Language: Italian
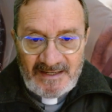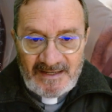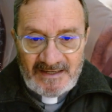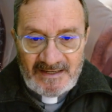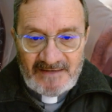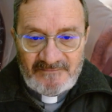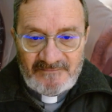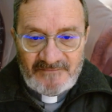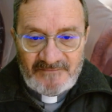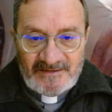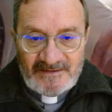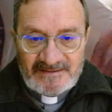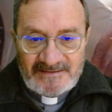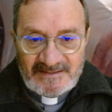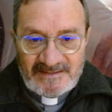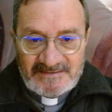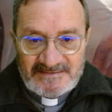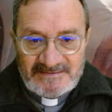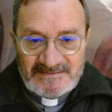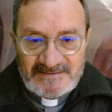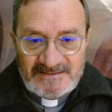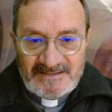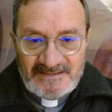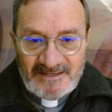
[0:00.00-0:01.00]
le
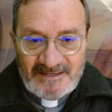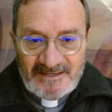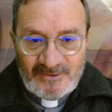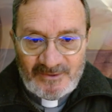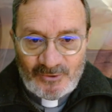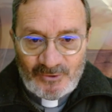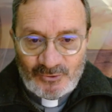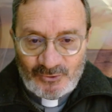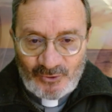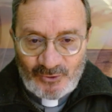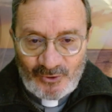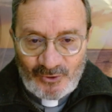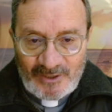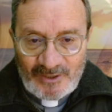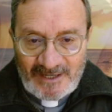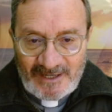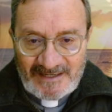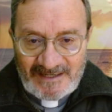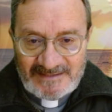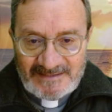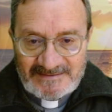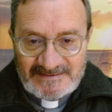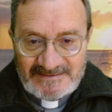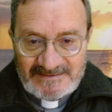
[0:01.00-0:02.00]
fantasie contro la
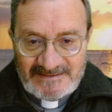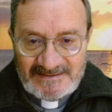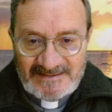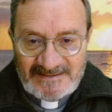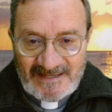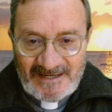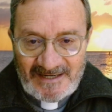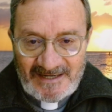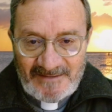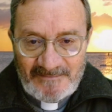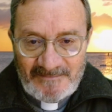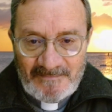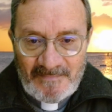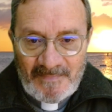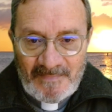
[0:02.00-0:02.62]
castità.